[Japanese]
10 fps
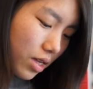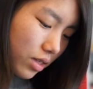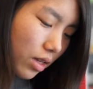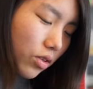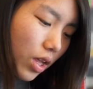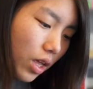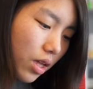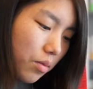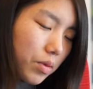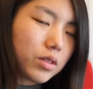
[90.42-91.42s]
なので
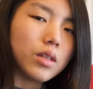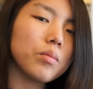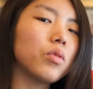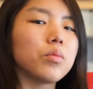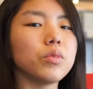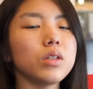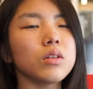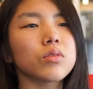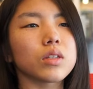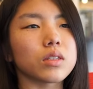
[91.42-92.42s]
別にもう無理
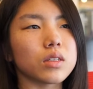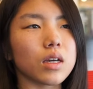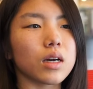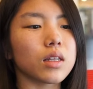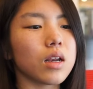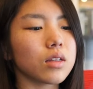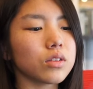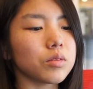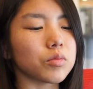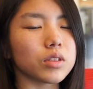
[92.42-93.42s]
をですね必
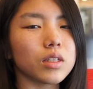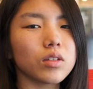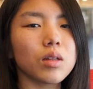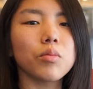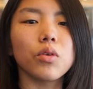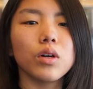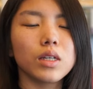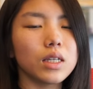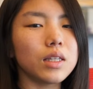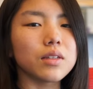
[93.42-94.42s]
ずしもしなくても
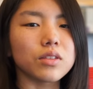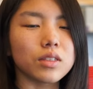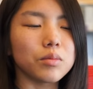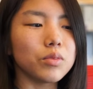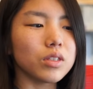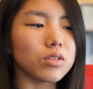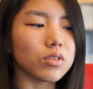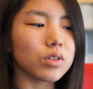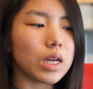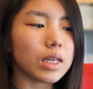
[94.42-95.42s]
いいですし、無理す
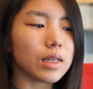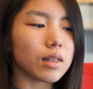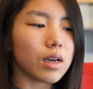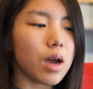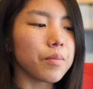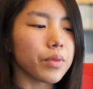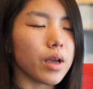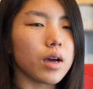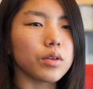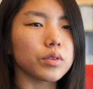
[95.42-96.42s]
るぐらいだったら
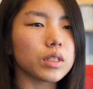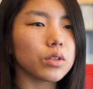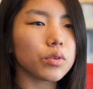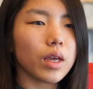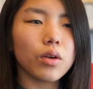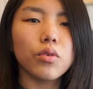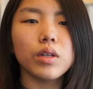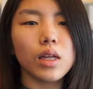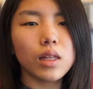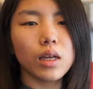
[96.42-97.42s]
あのちゃんと健康
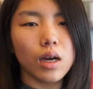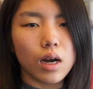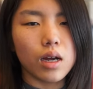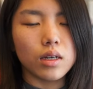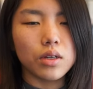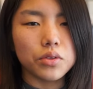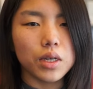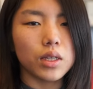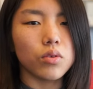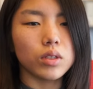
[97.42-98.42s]
になってからあの
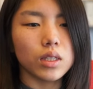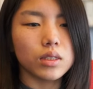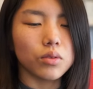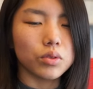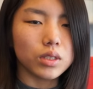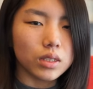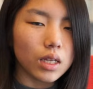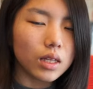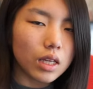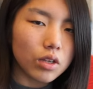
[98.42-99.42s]
責任を果たしてほしい
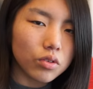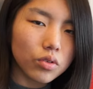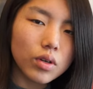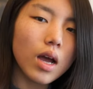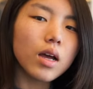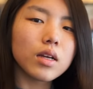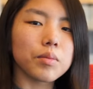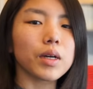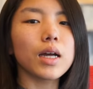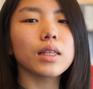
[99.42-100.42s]
なっていうのが、
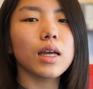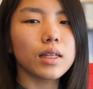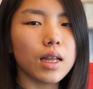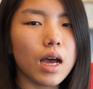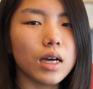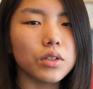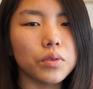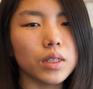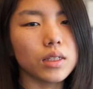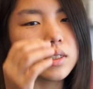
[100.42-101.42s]
まあ、簡単なあの
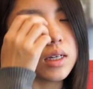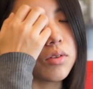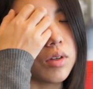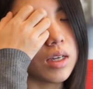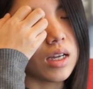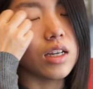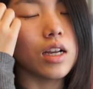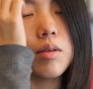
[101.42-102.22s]
私からの意見にな